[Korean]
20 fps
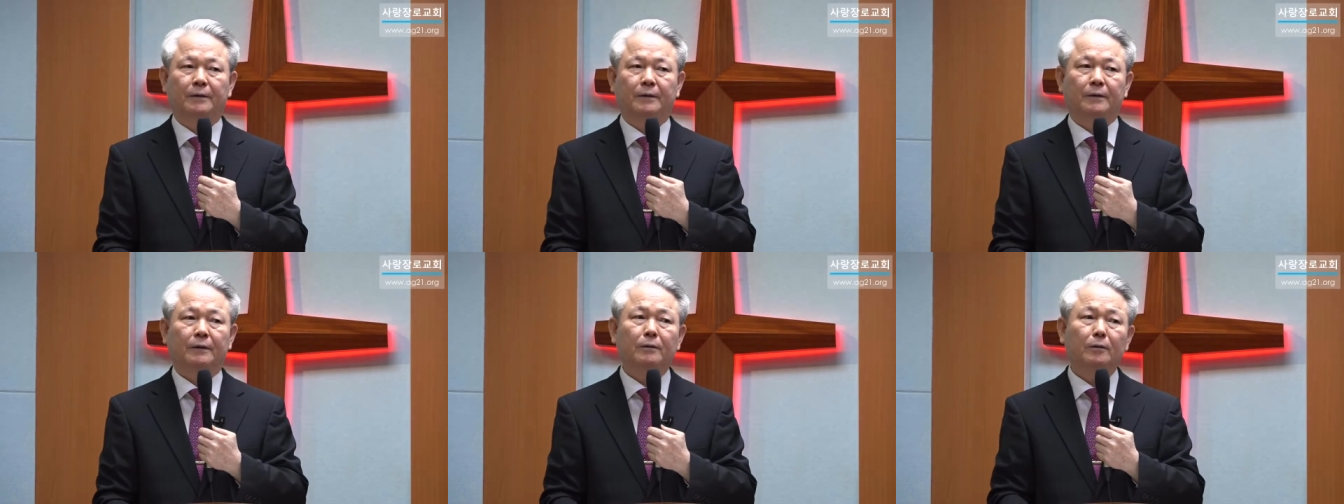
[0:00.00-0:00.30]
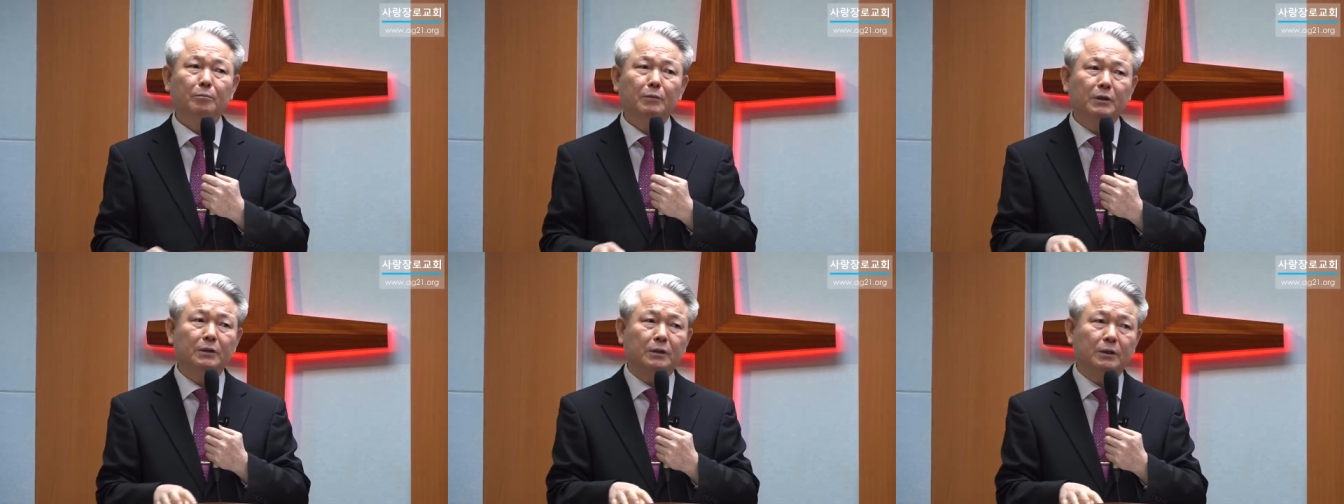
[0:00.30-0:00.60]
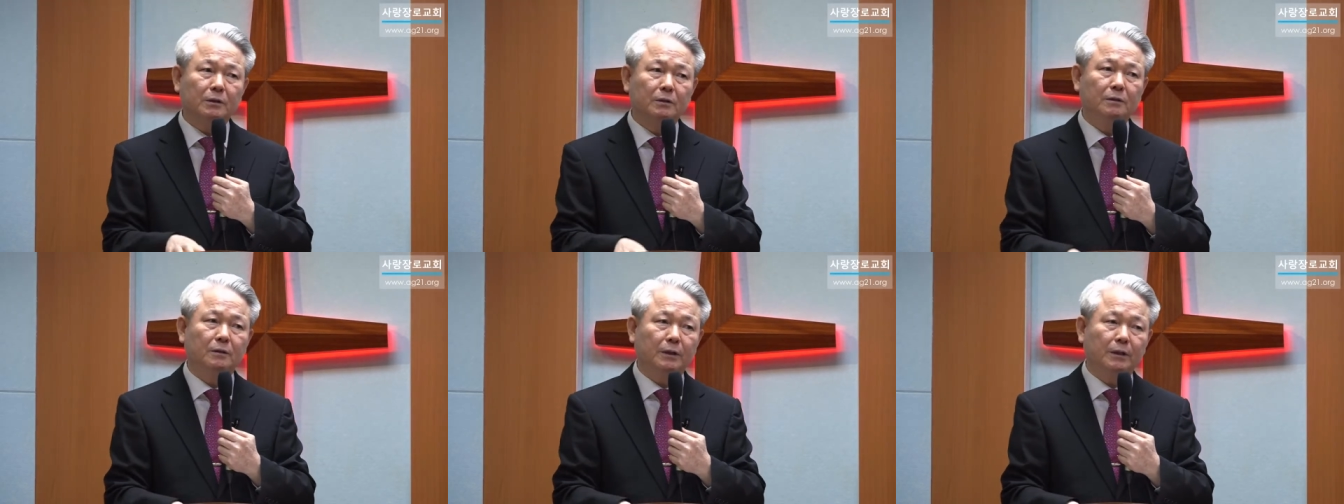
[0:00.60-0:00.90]
그러면
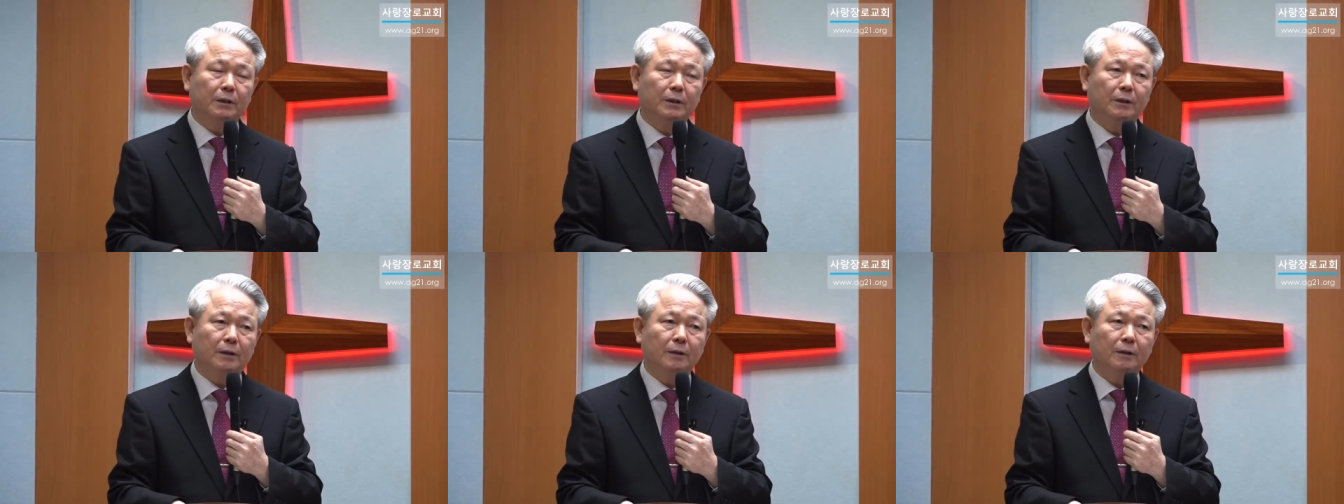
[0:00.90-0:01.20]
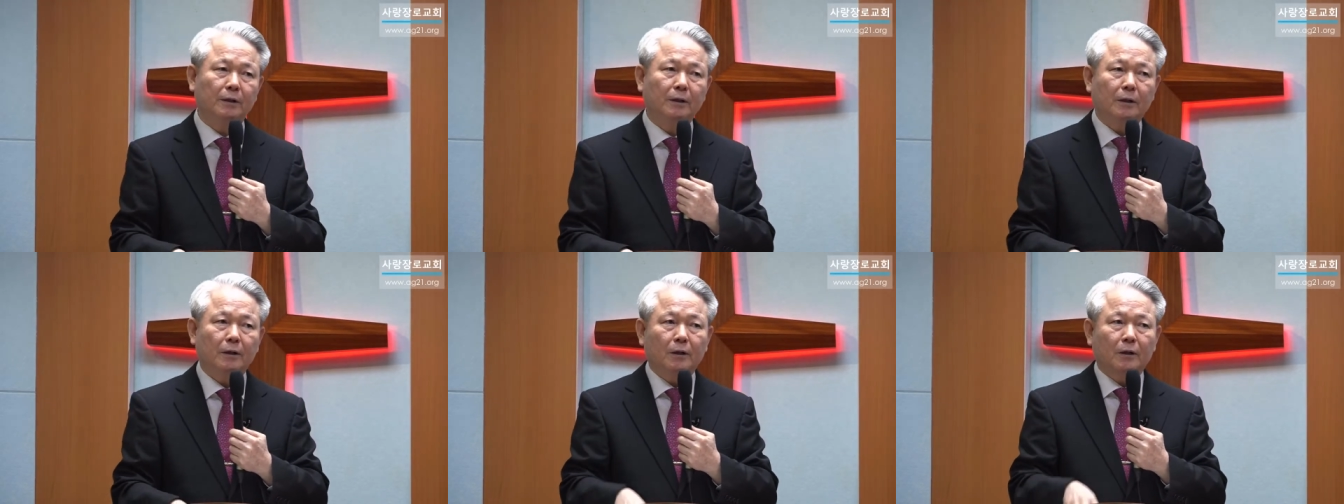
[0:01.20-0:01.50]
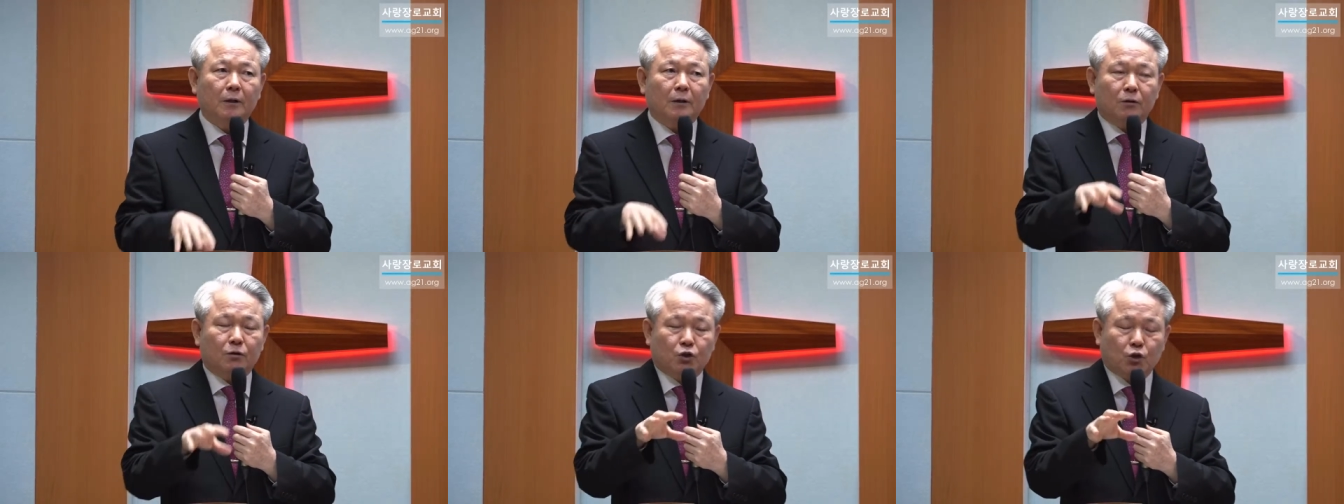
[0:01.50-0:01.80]
이들이
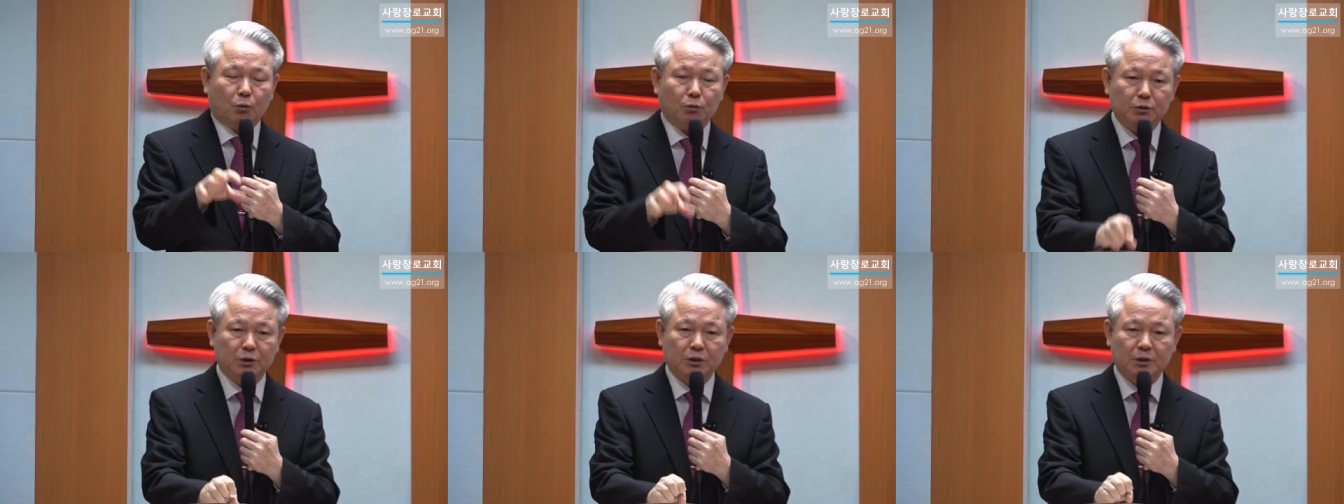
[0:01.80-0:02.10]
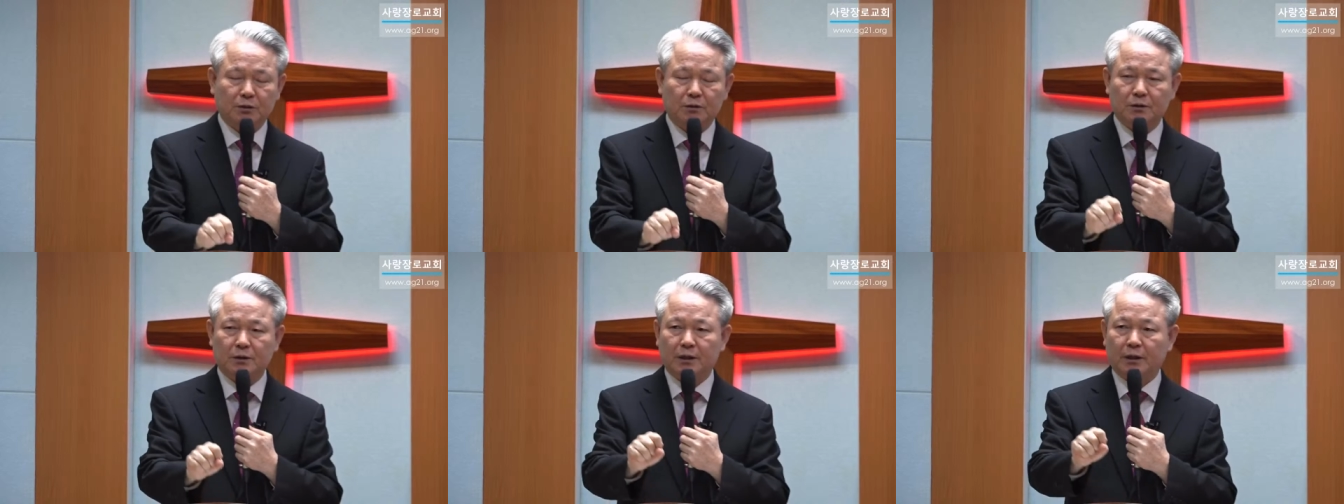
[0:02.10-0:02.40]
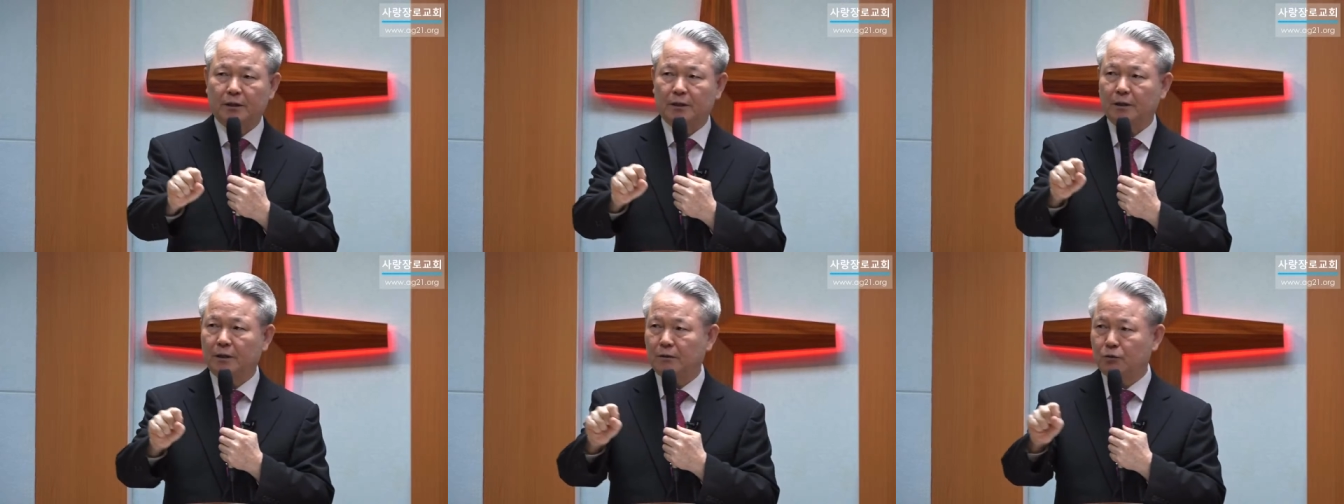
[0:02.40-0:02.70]
정신
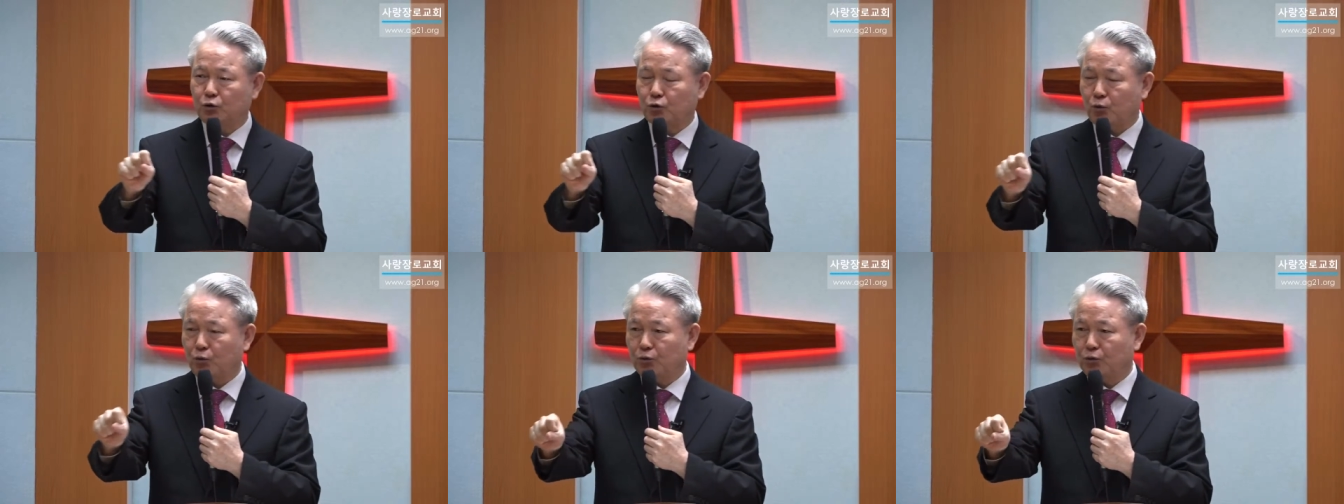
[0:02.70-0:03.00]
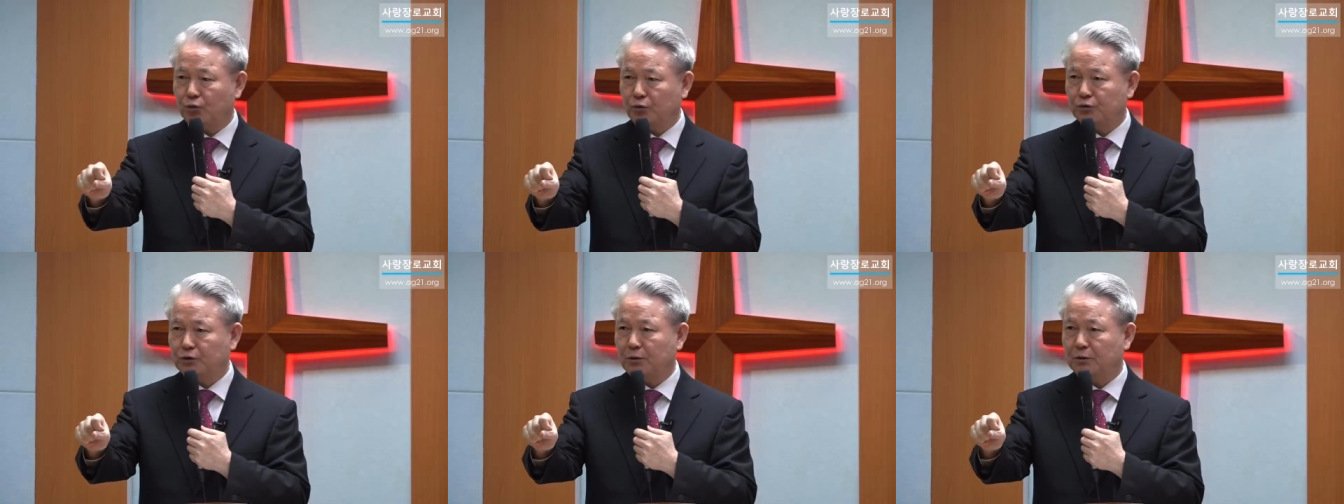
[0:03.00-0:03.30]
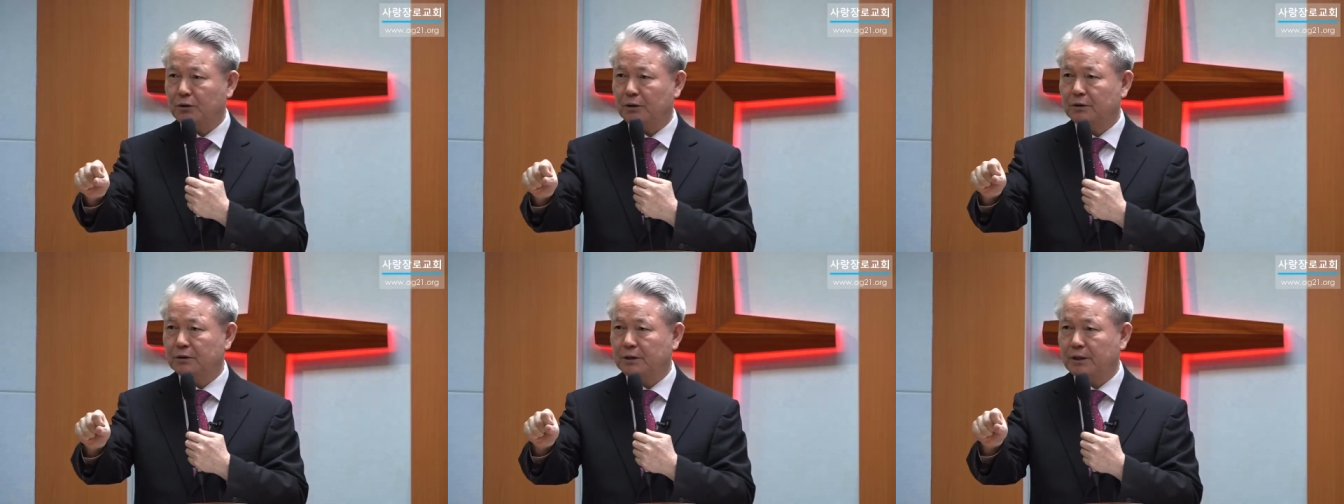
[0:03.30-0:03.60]
세계,
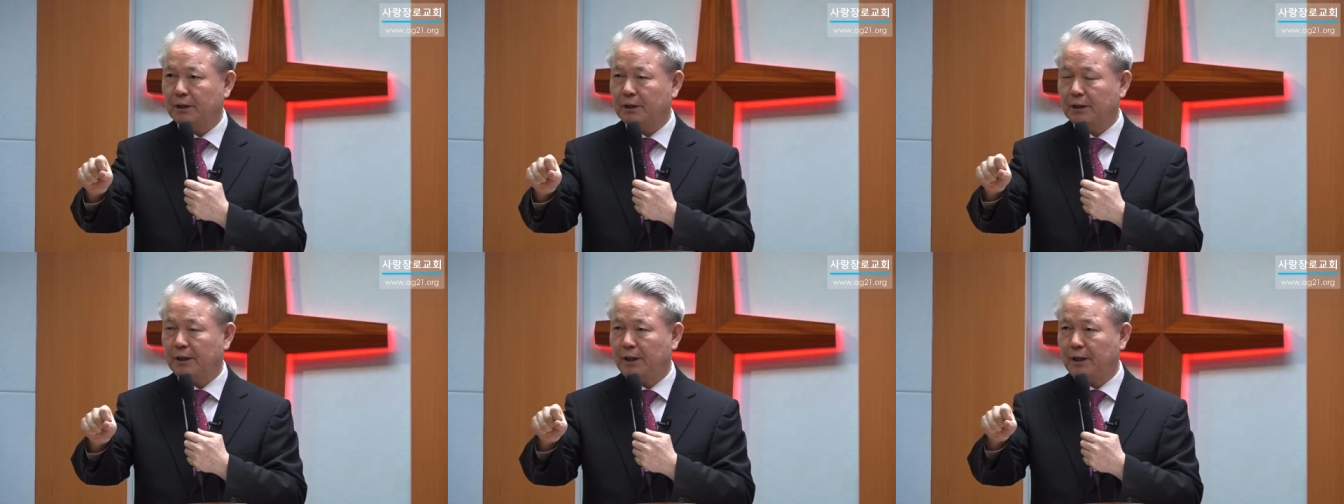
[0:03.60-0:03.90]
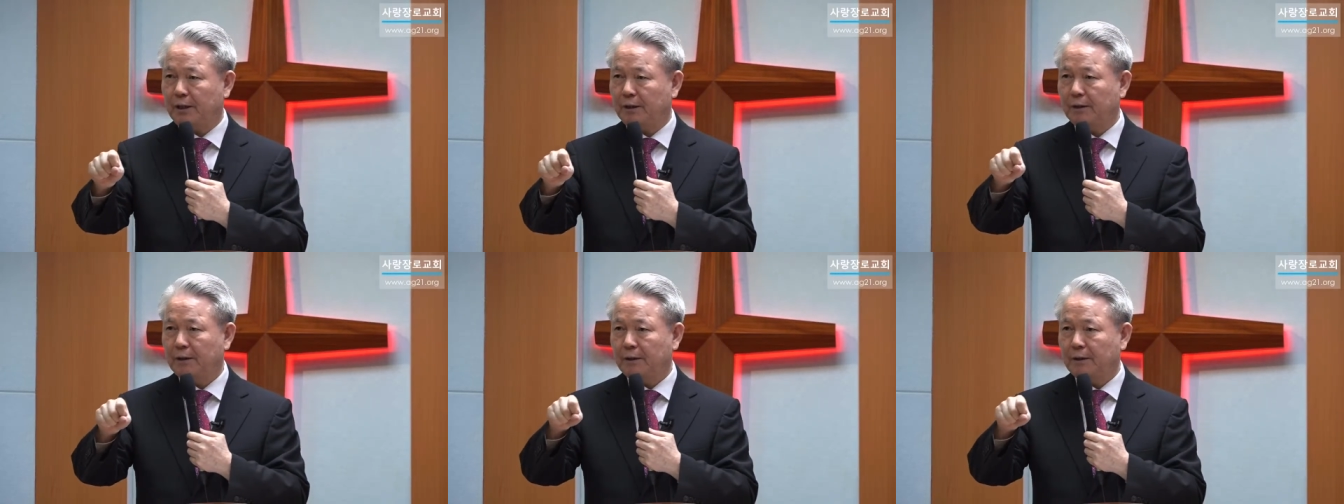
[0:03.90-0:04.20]
종교적인 세계,